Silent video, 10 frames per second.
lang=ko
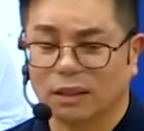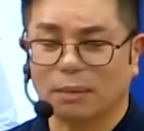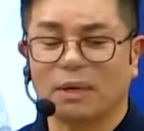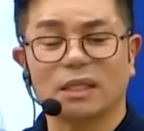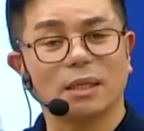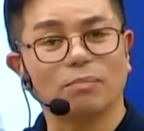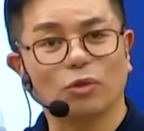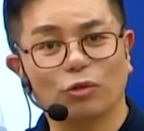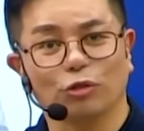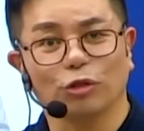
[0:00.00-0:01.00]
색받침
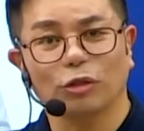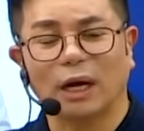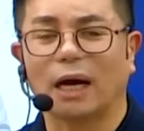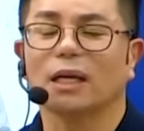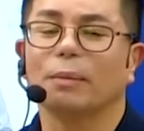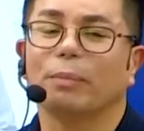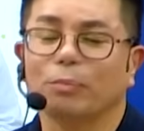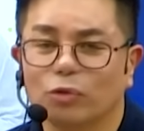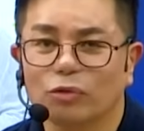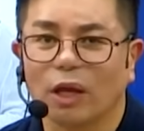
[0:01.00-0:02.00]
2 암기법
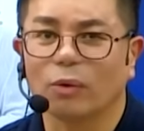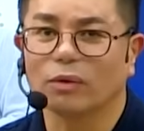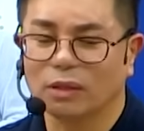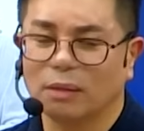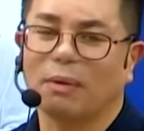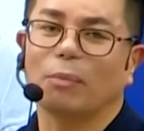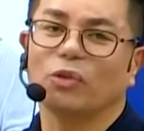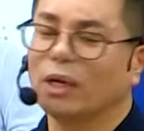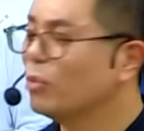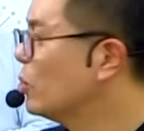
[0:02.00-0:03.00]
2 내용을
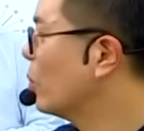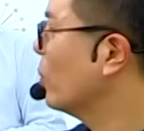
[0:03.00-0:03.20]
마무리하면 좋을